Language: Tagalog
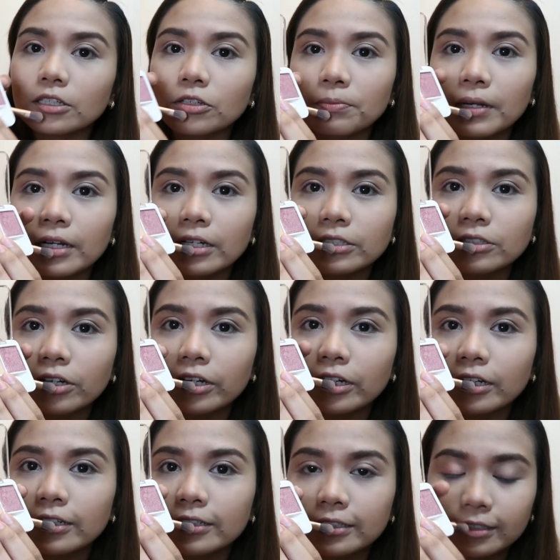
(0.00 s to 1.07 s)
ito parang
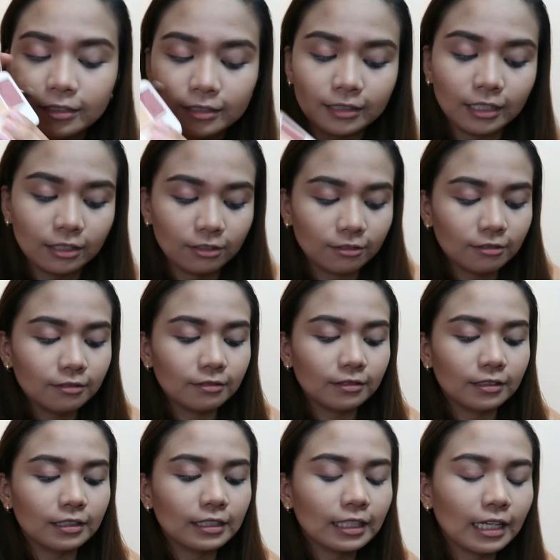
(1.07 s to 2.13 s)
dark na to
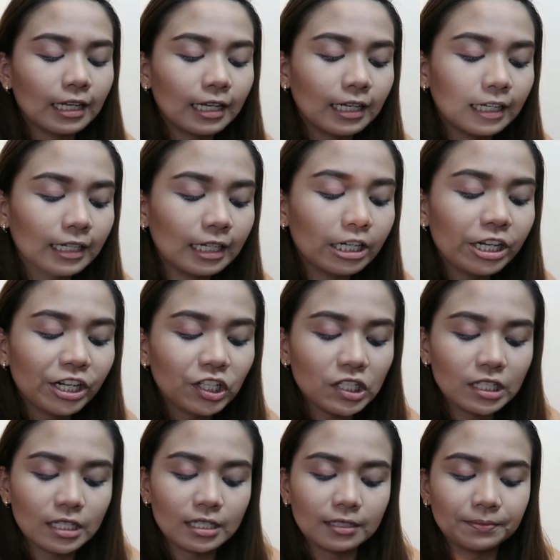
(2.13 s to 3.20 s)
sa crease